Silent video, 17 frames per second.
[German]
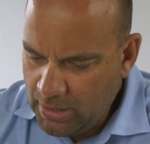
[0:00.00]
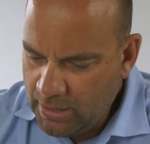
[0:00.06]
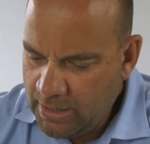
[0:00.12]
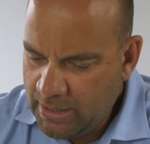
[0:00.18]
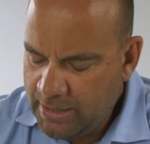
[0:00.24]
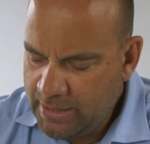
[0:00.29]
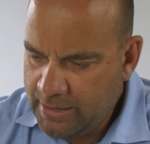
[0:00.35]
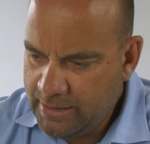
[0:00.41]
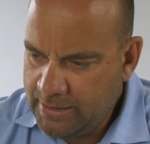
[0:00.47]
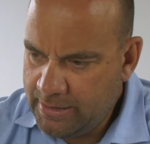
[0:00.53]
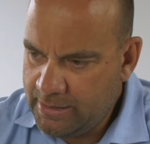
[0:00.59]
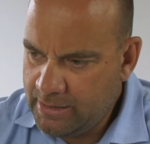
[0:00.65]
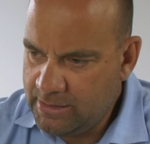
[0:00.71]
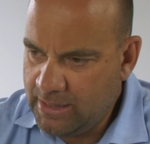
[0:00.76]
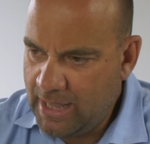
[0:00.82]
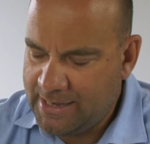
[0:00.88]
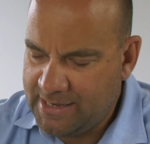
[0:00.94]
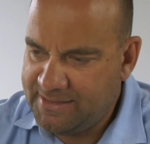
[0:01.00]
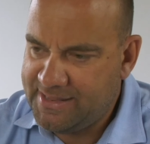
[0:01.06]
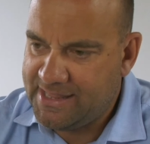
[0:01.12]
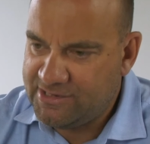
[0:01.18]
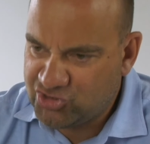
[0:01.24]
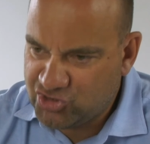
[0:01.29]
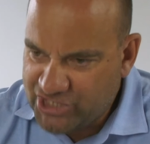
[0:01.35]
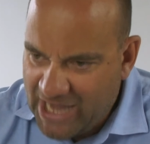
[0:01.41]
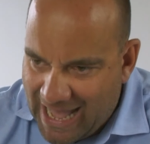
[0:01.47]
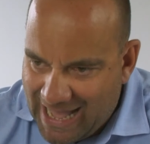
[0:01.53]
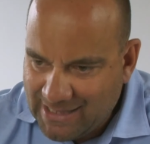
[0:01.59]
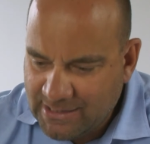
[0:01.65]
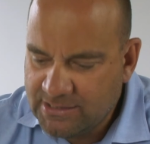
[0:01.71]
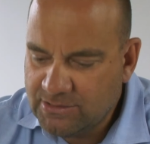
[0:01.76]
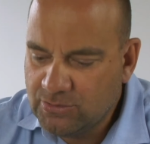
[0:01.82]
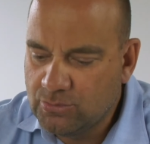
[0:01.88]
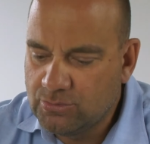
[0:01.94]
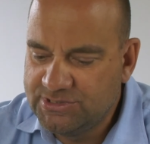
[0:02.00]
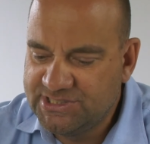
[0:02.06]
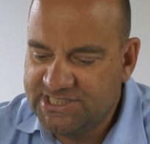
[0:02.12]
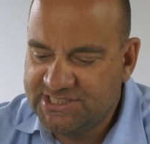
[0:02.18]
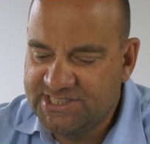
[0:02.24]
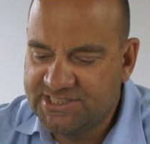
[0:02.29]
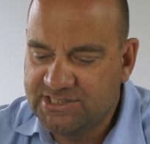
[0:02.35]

äh, äh, einen sehr starken Grundsatz,